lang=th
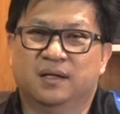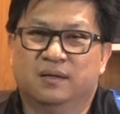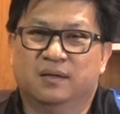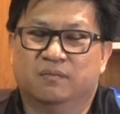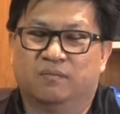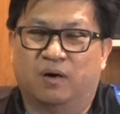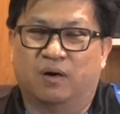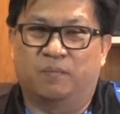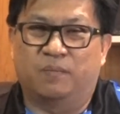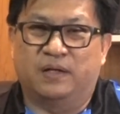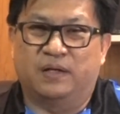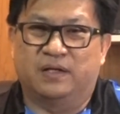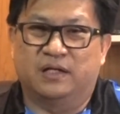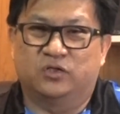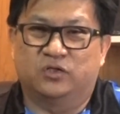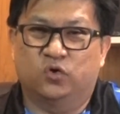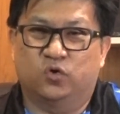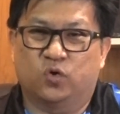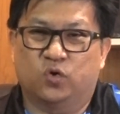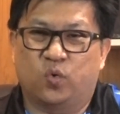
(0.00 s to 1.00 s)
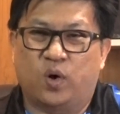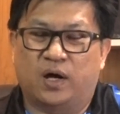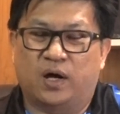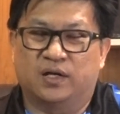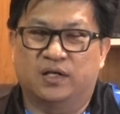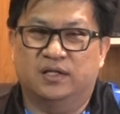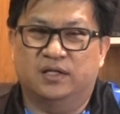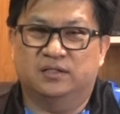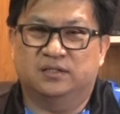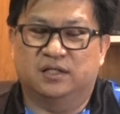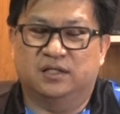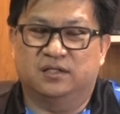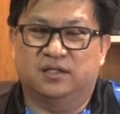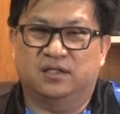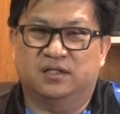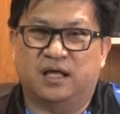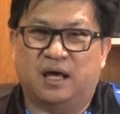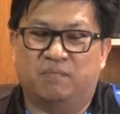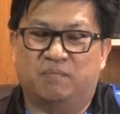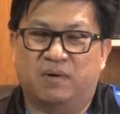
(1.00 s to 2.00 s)
พอผิดในช่วงระหว่างนี้สิ่ง
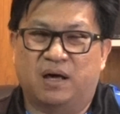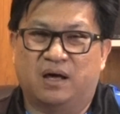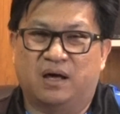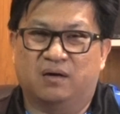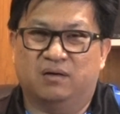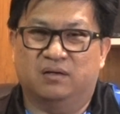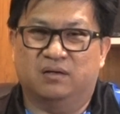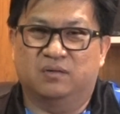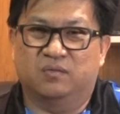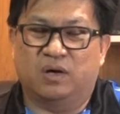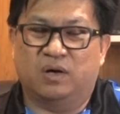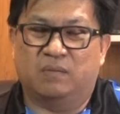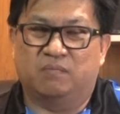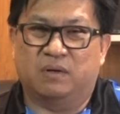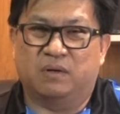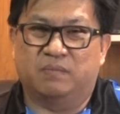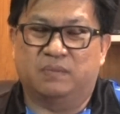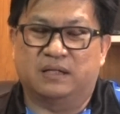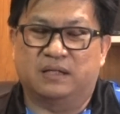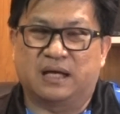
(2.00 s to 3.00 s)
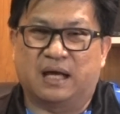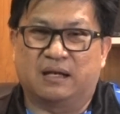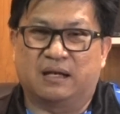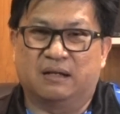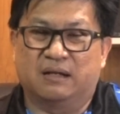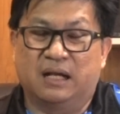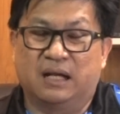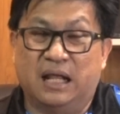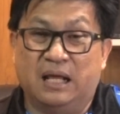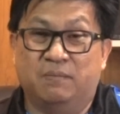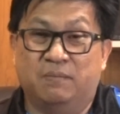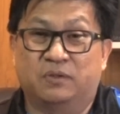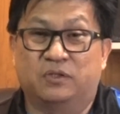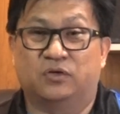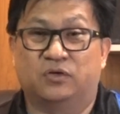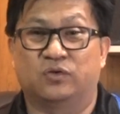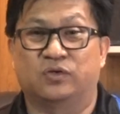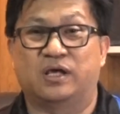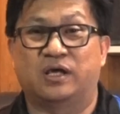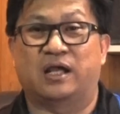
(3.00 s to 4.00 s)
ที่ทำมาก็คือว่ามันเป็นการเร่งปฏิ
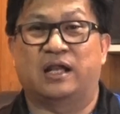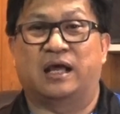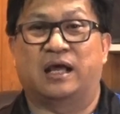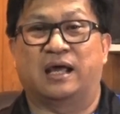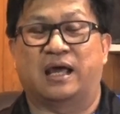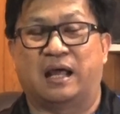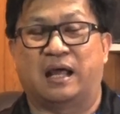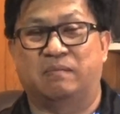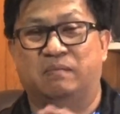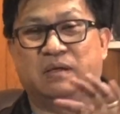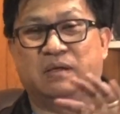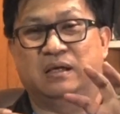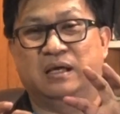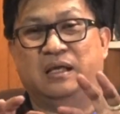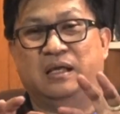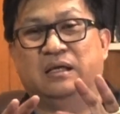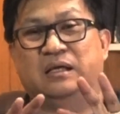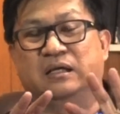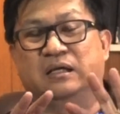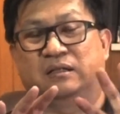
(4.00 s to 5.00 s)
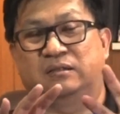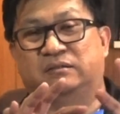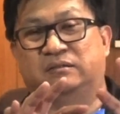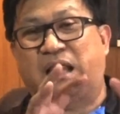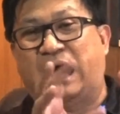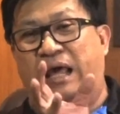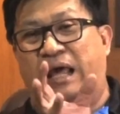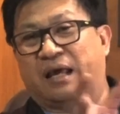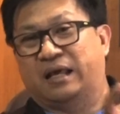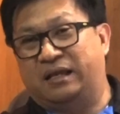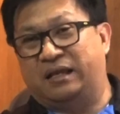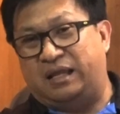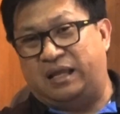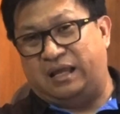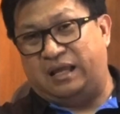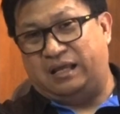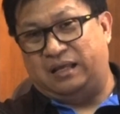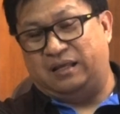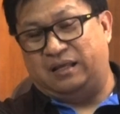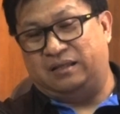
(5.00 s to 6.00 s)
กิริยาทางการเมืองให้เกิดแตกกันเอง